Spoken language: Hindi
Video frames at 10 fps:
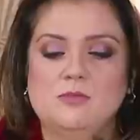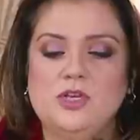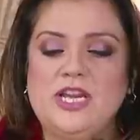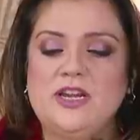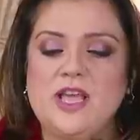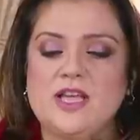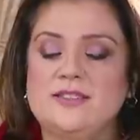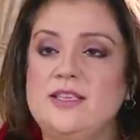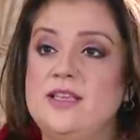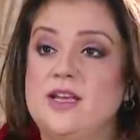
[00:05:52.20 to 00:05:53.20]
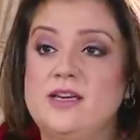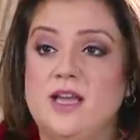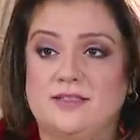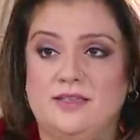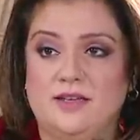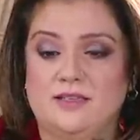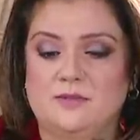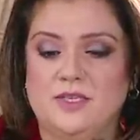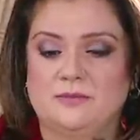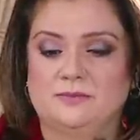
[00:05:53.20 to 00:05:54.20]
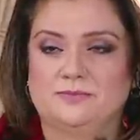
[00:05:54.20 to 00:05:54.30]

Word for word: मुनीर नियाजी या नासिर काजमी